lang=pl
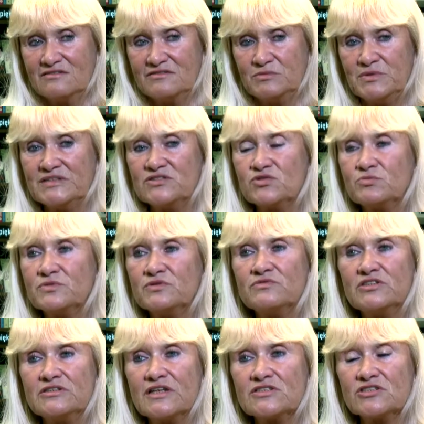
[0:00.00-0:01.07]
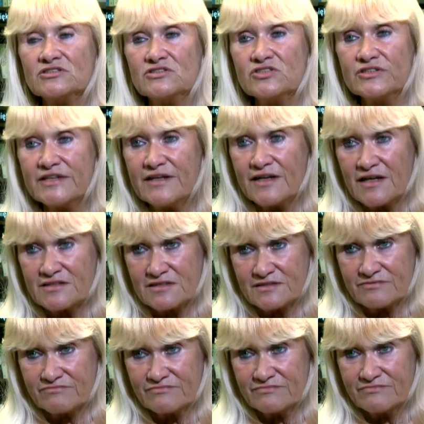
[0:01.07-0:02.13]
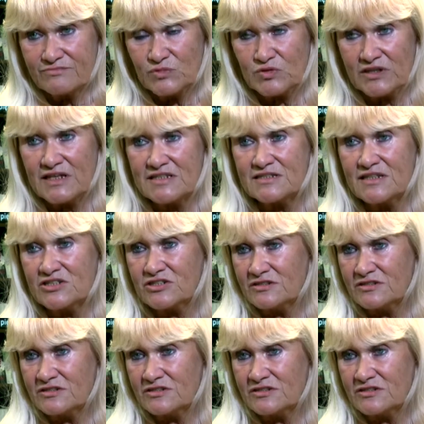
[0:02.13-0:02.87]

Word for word: Wie pani zupełnie inaczej niż teraz, bo teraz